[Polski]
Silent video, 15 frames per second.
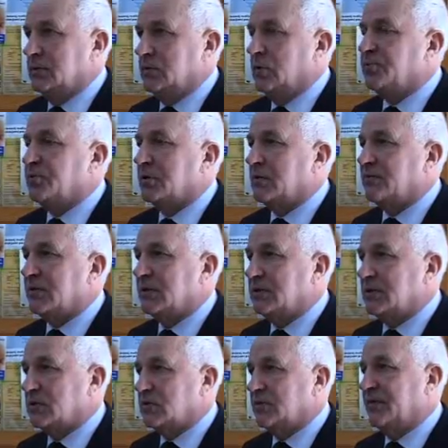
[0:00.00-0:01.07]
e, i obszarów
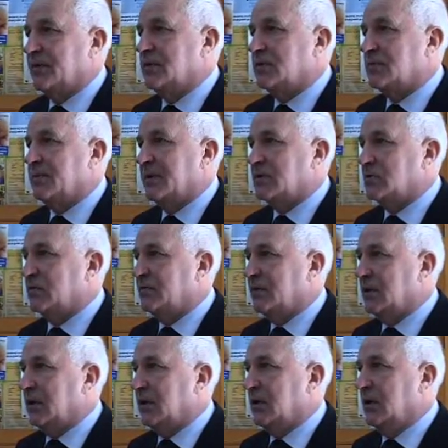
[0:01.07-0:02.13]
zainteresowania jest bardzo
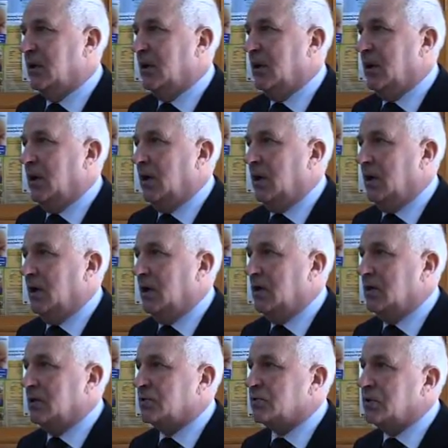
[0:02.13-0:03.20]
wiele.
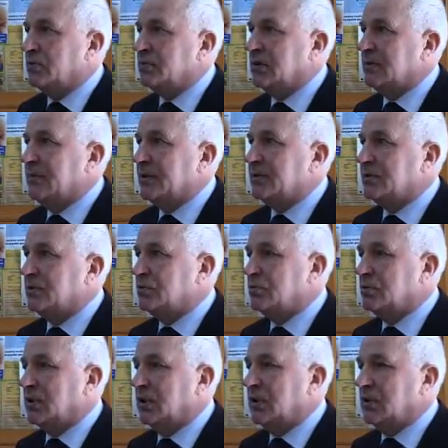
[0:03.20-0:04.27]
Są tematy,
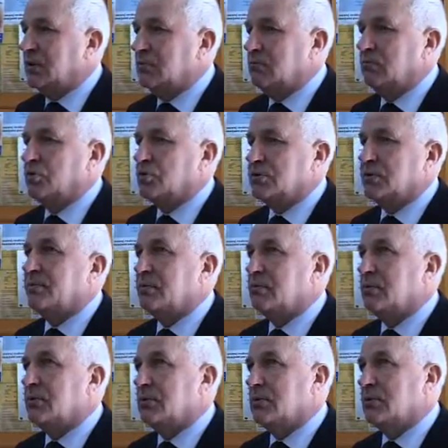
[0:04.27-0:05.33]
które może
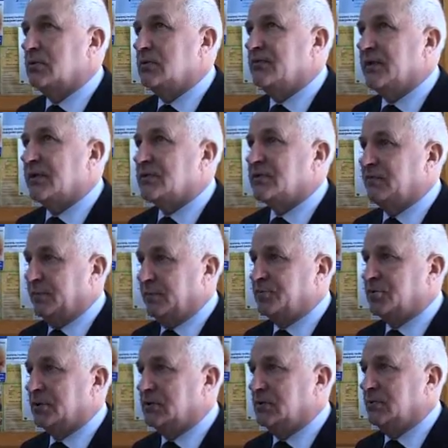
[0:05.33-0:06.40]
były i ważne w
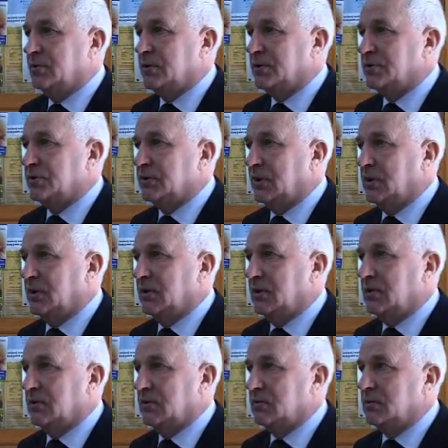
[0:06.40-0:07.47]
poprzednim okresie,
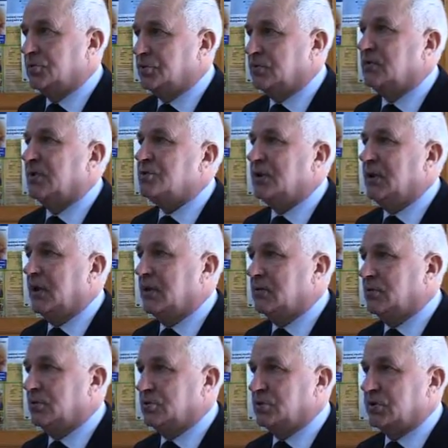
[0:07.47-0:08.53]
ale one się
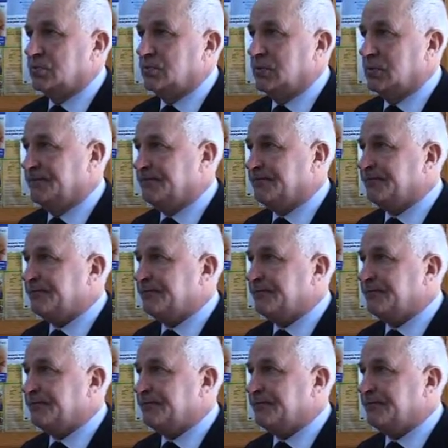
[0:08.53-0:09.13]
nasilają, chociażby